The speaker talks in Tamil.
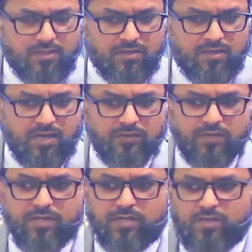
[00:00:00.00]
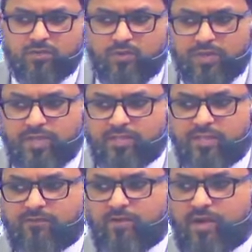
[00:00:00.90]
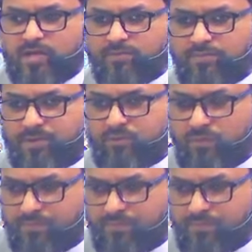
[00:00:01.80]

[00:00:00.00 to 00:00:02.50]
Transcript: நடுவில் இருக்கக்கூடிய அந்த வாலிப பருவம்